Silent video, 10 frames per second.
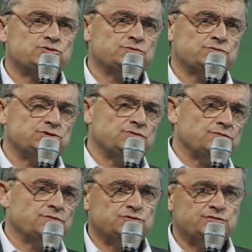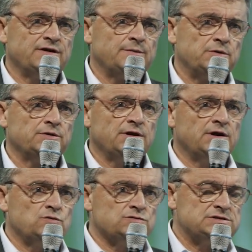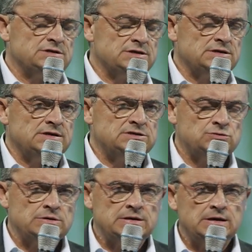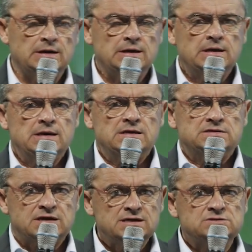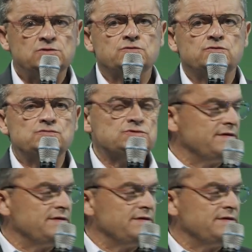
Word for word: Je, vais reprendre un raccourci, les, ENR. E 15 ans que nous